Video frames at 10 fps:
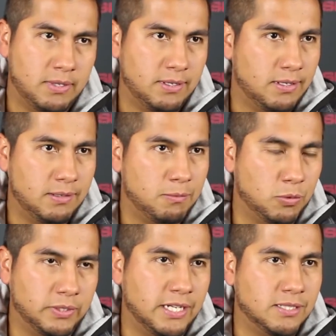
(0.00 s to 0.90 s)
eh,
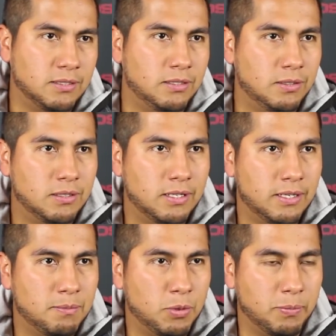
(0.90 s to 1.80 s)
utilizo
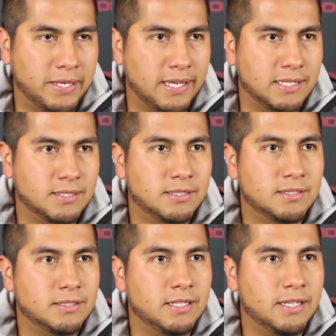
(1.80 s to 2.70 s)
eh,
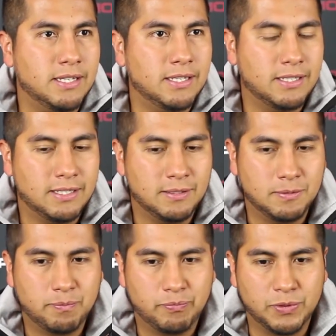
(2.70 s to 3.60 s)
plumillas
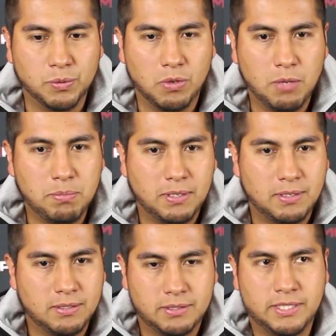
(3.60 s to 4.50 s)
eh, Dunlop,
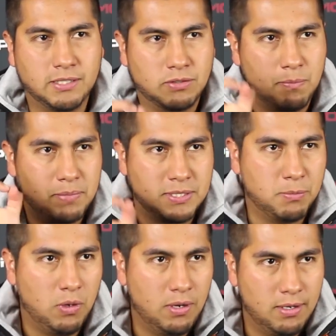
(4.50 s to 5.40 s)
Teardrop,
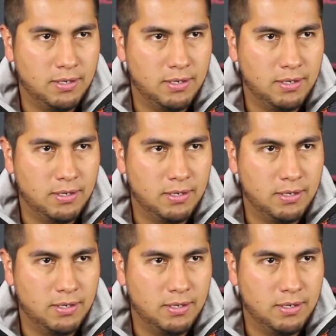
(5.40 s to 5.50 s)
Small.